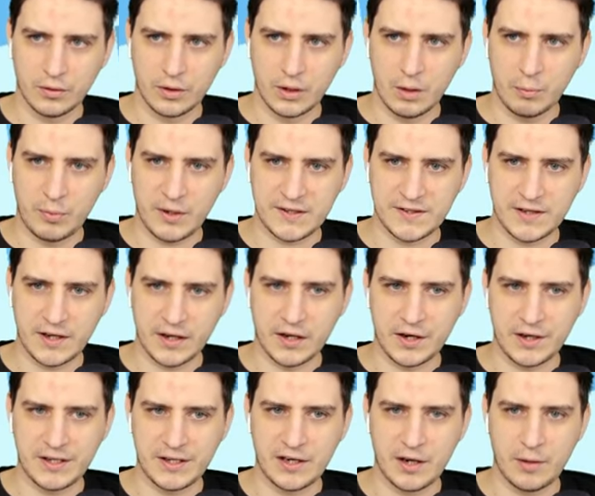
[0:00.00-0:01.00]
Под
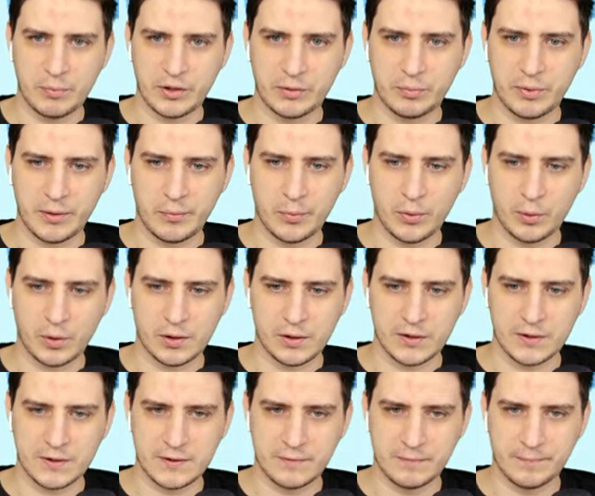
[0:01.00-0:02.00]
закрытие опять
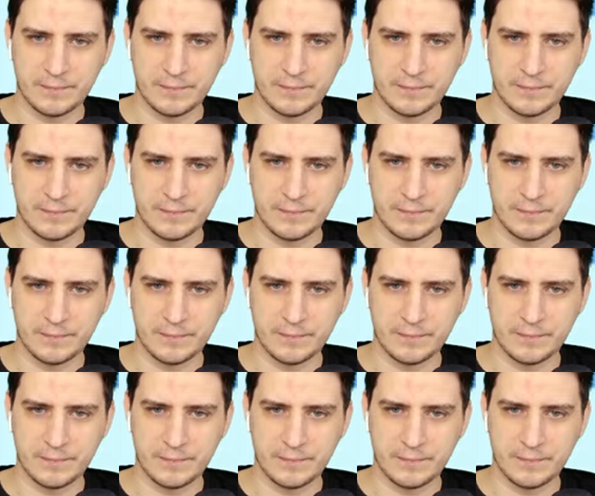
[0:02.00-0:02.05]
приперлись.